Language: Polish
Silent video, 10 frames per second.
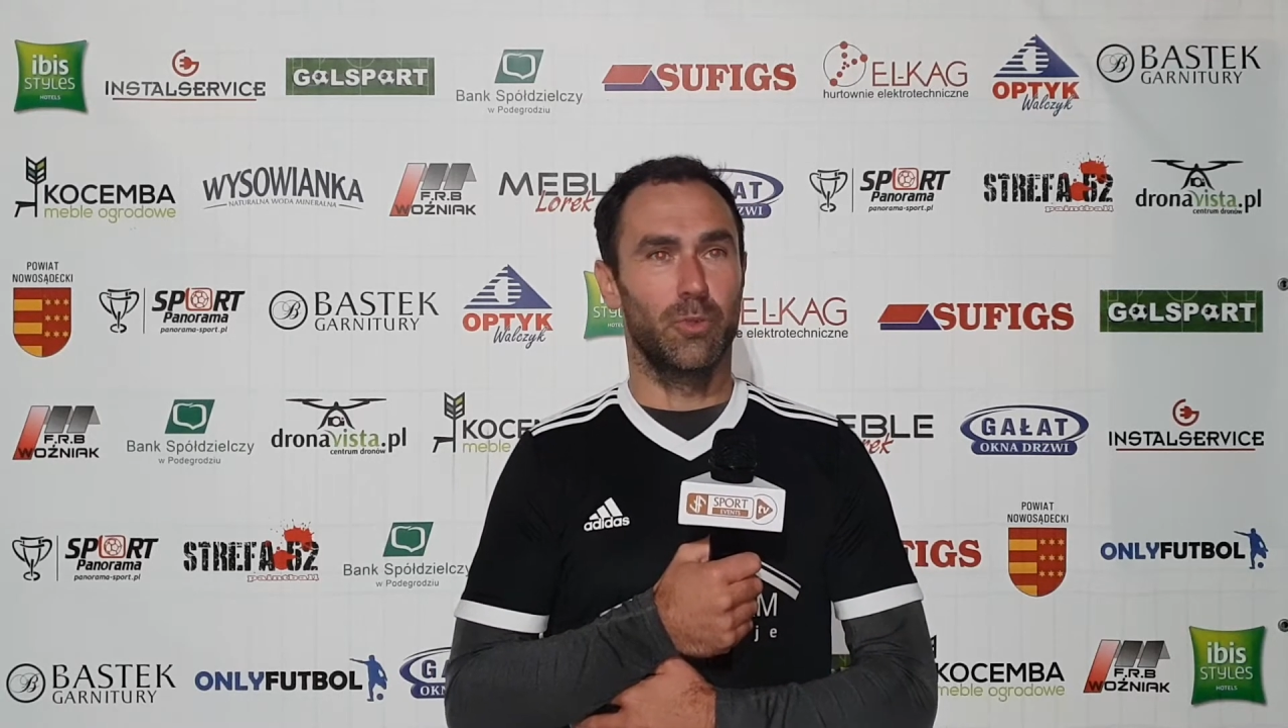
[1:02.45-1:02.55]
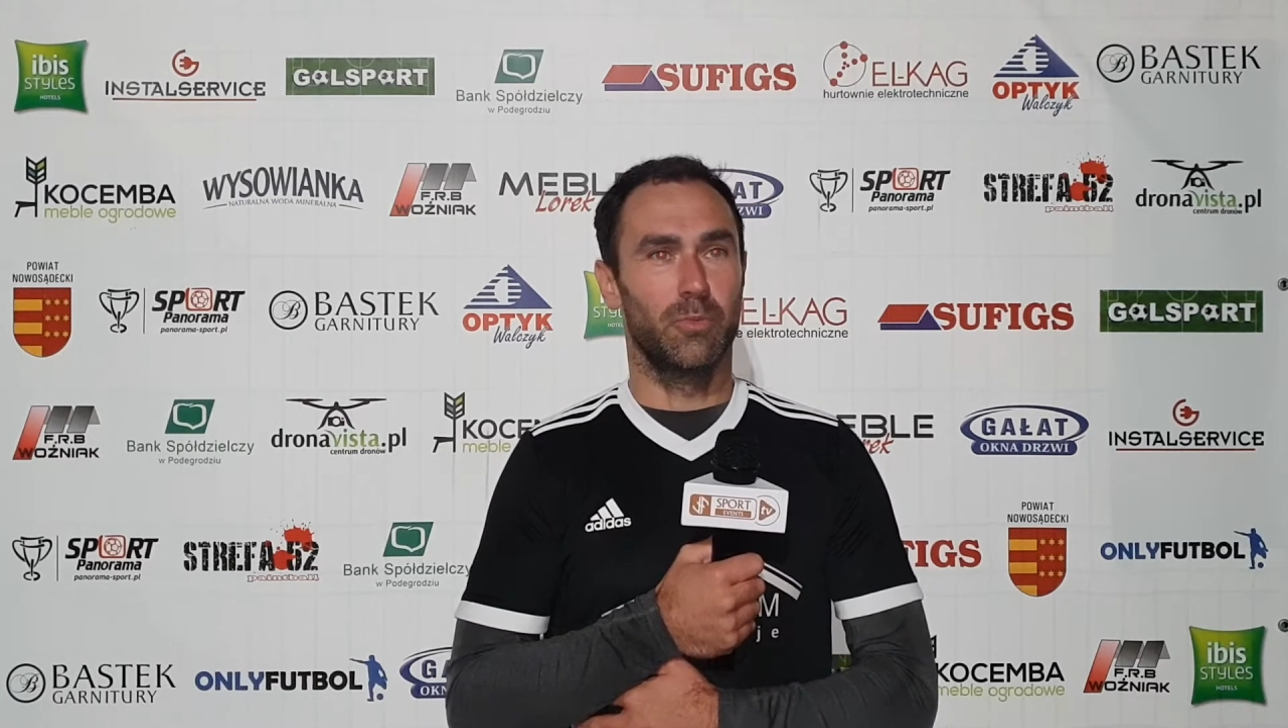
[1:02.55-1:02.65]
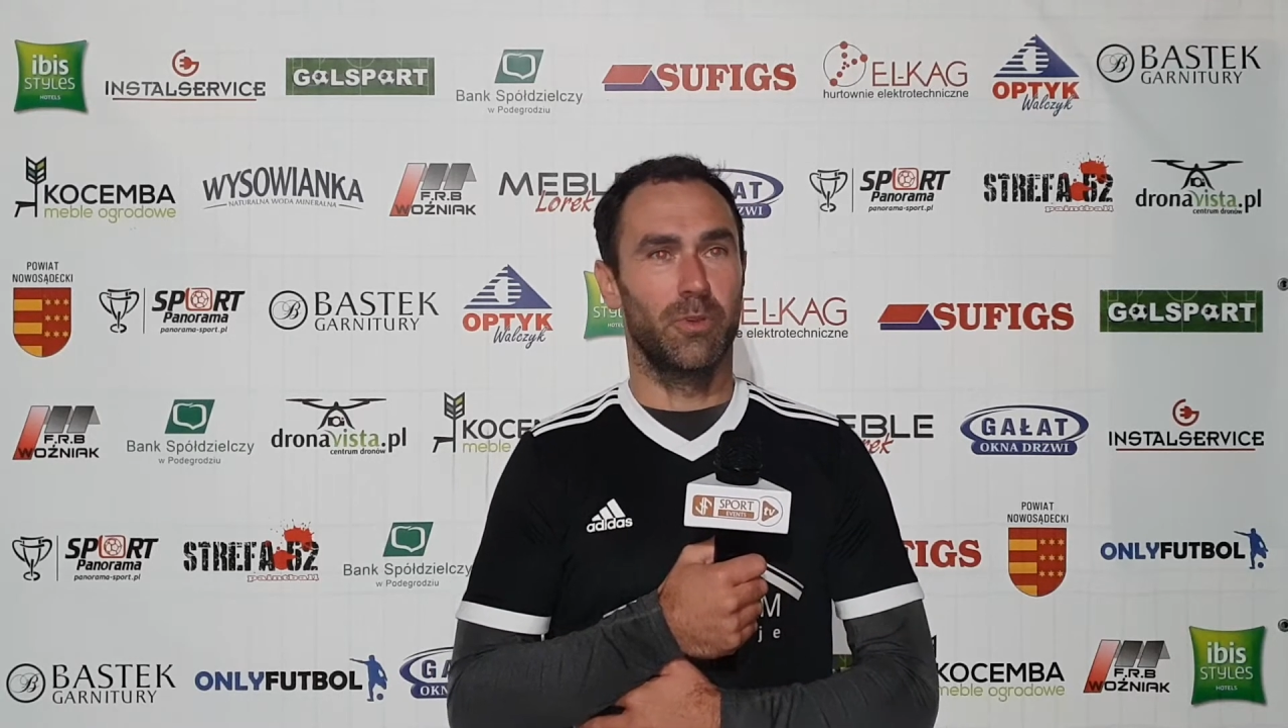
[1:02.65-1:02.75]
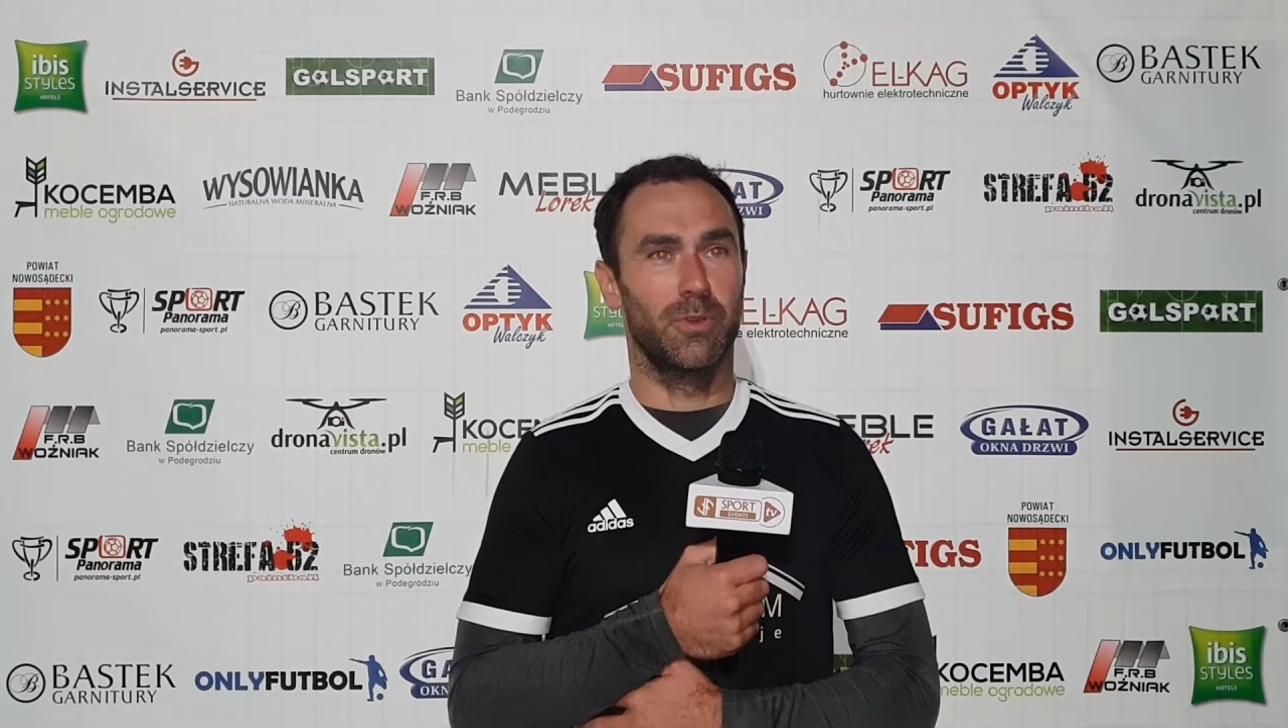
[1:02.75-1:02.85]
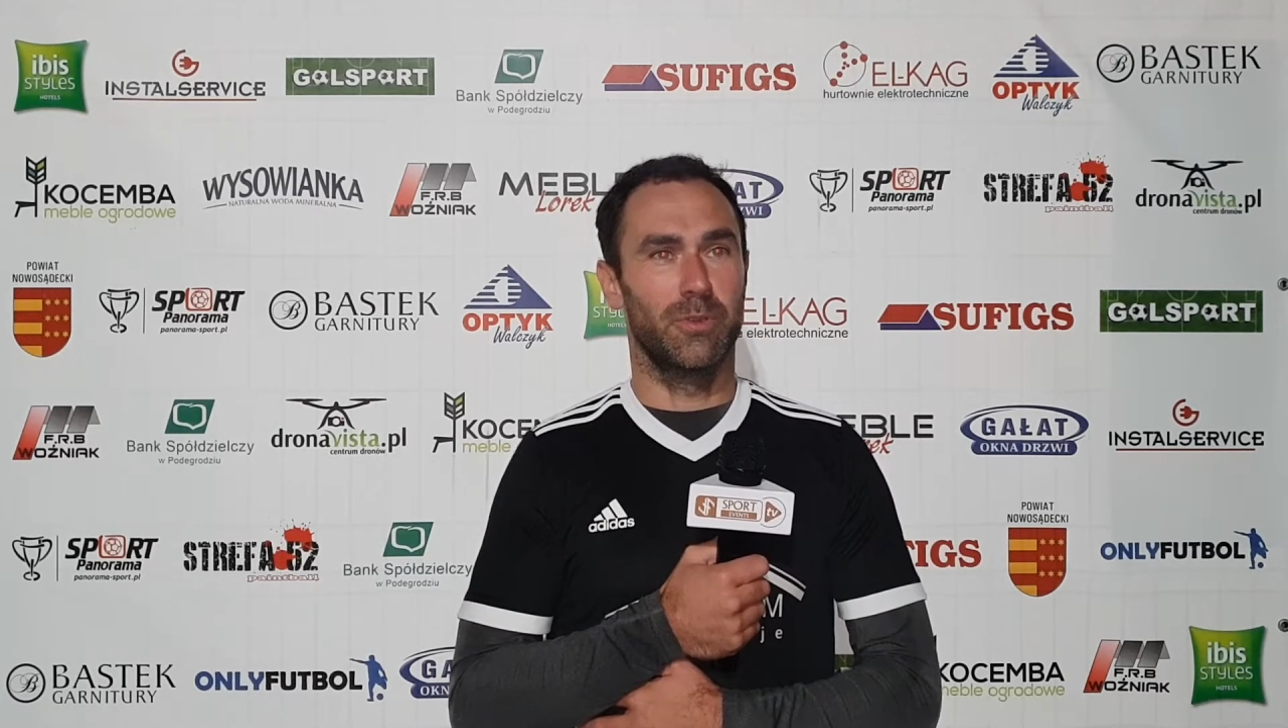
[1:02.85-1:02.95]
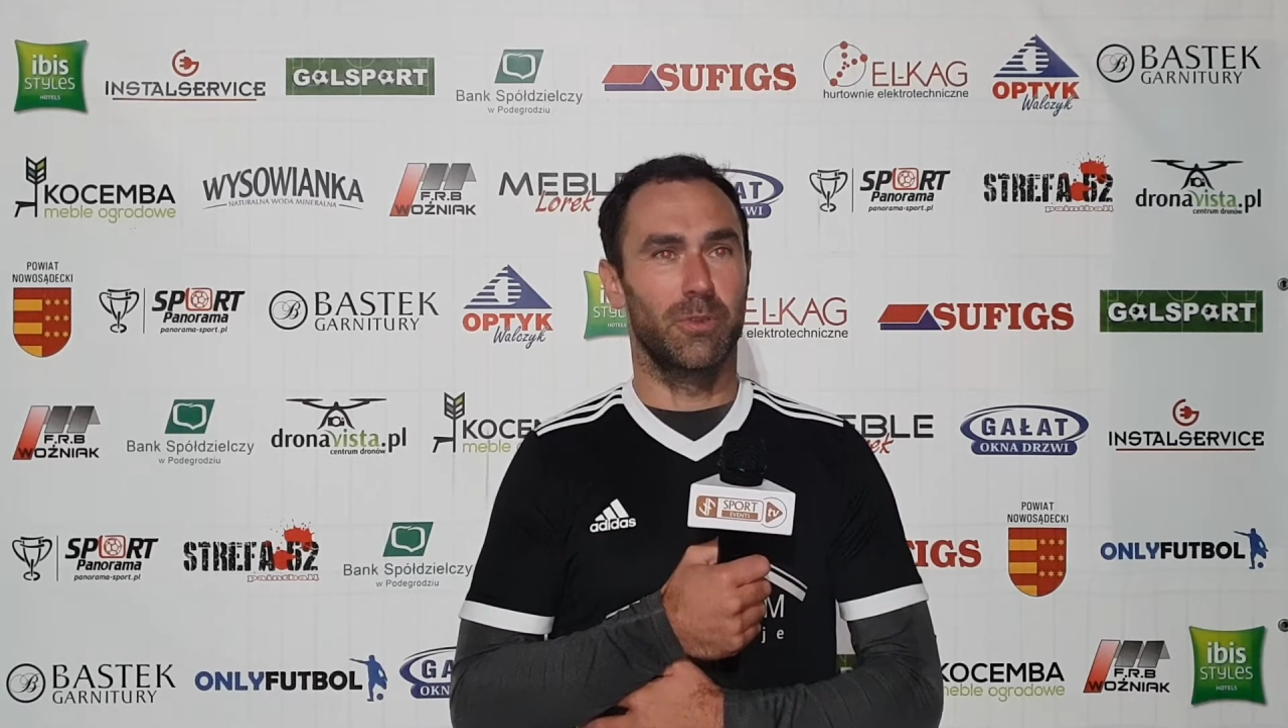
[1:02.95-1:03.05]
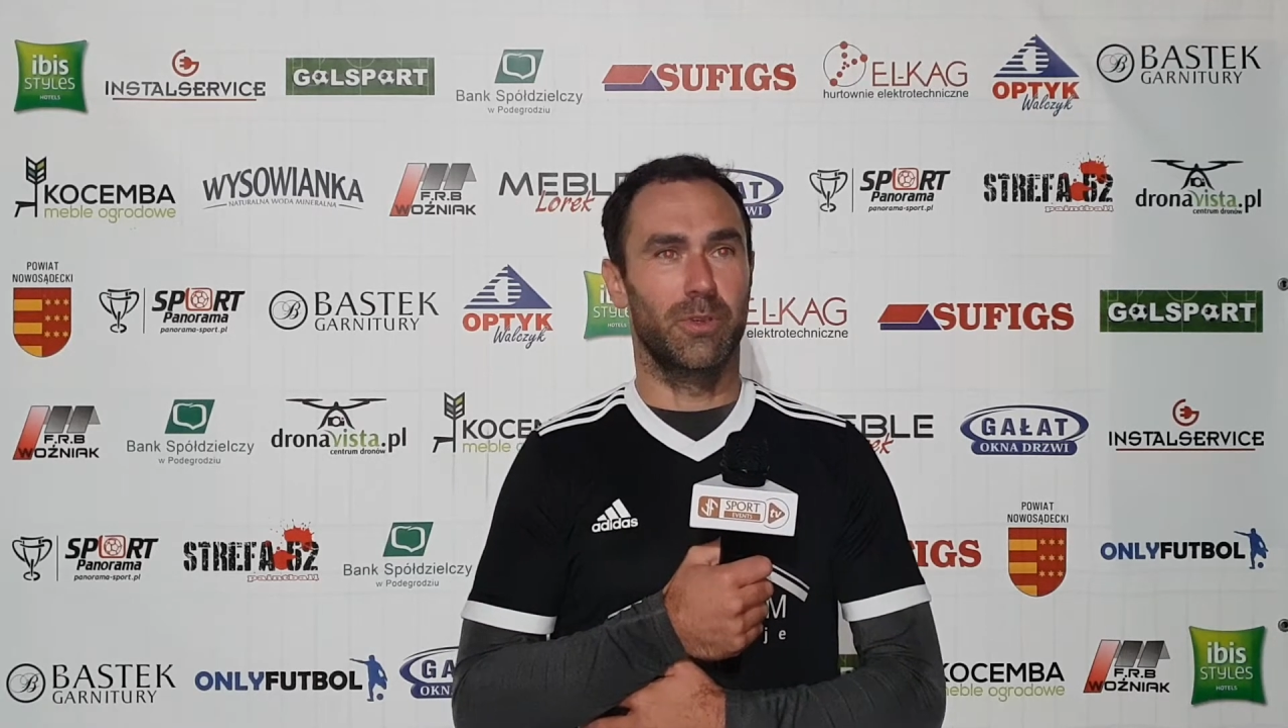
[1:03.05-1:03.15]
już było gonić,